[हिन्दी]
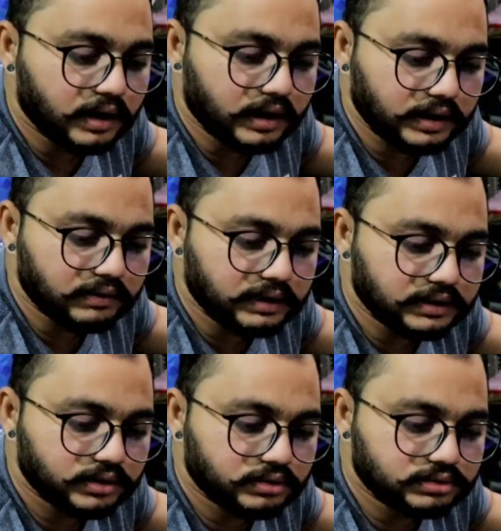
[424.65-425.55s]
कलर वाली
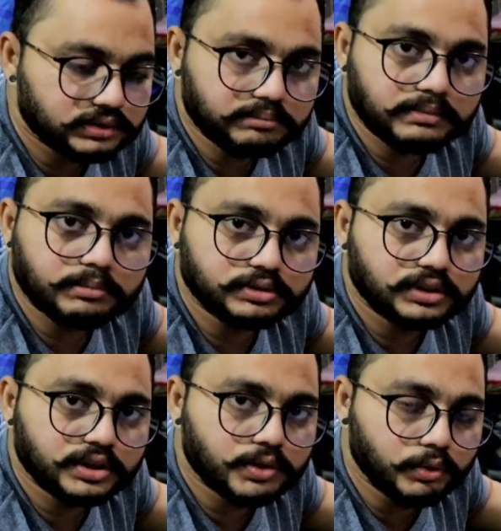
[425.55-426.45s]
थी तो सब में मुझे
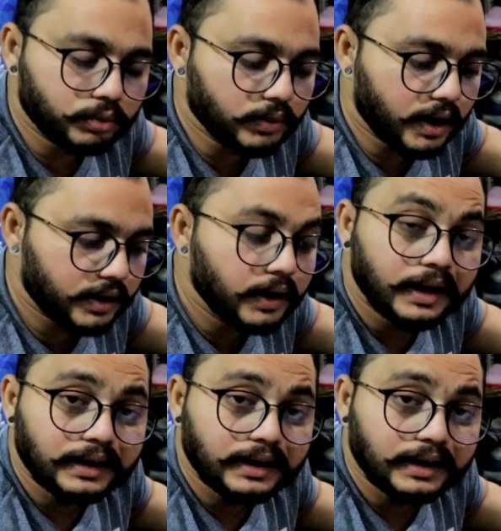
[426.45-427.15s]
इशू हुआ है